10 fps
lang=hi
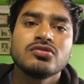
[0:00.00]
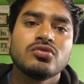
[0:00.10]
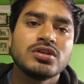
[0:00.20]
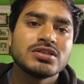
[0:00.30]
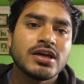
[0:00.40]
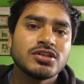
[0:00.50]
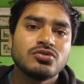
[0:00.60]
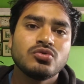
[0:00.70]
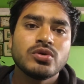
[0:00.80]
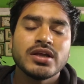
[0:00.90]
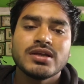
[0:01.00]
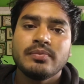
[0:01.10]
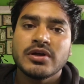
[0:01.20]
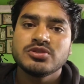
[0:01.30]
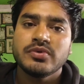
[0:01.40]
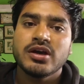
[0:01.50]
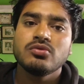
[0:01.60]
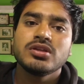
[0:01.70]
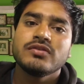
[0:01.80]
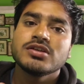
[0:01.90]
तो ये सारे जो रूट है ये पंचप्रयाग
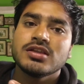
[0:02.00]
होते हुए